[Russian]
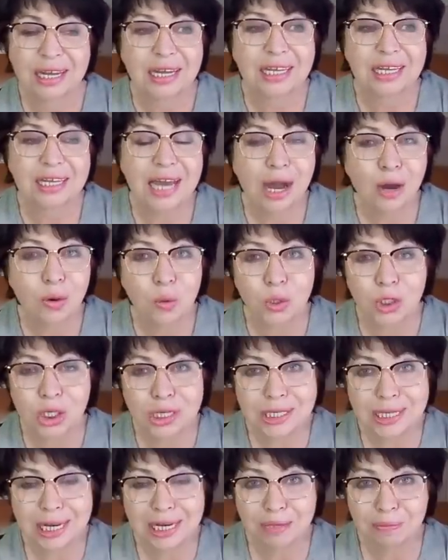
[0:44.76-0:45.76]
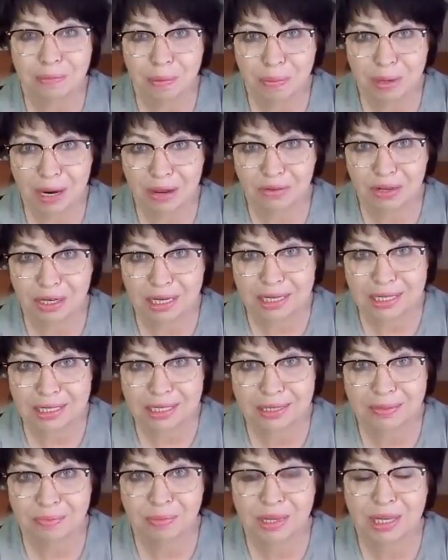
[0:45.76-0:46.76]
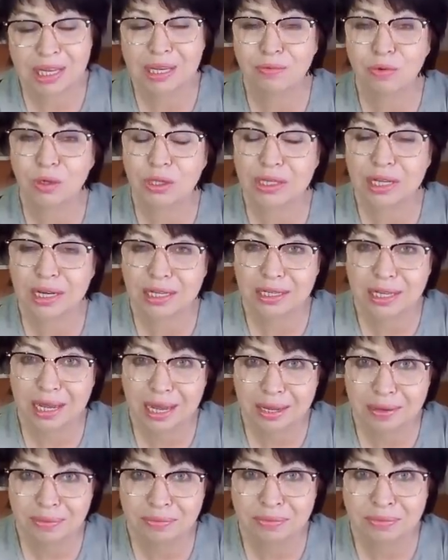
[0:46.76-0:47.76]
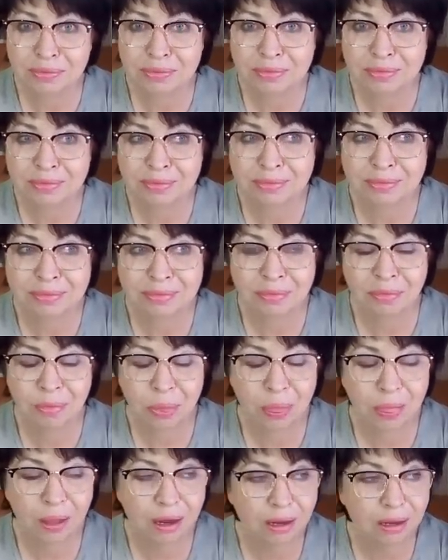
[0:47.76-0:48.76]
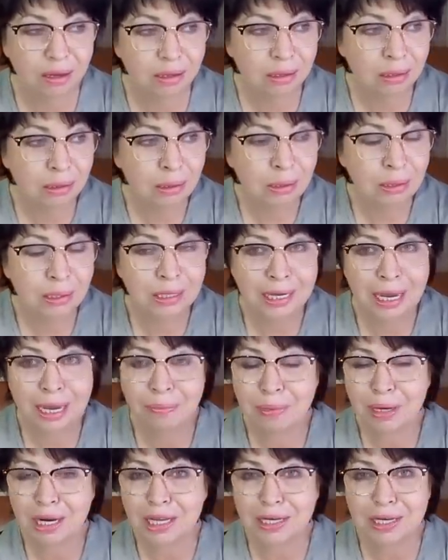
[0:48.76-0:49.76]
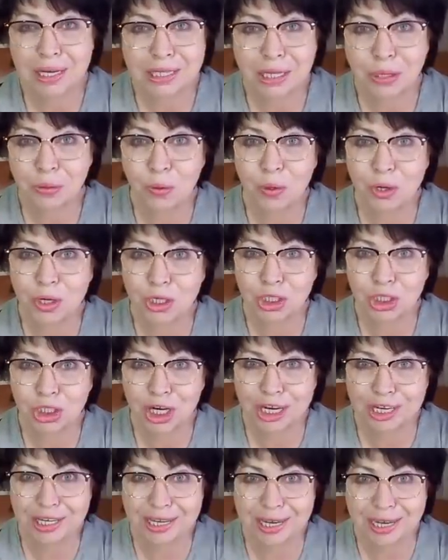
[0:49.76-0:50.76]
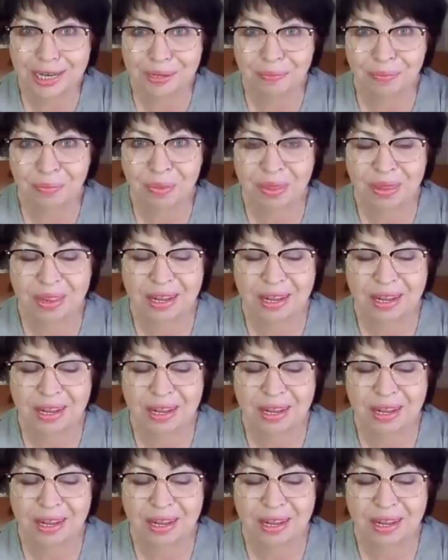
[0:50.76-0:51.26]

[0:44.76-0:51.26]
я очень сильно поправилась. И вот тогда я приняла такое решение,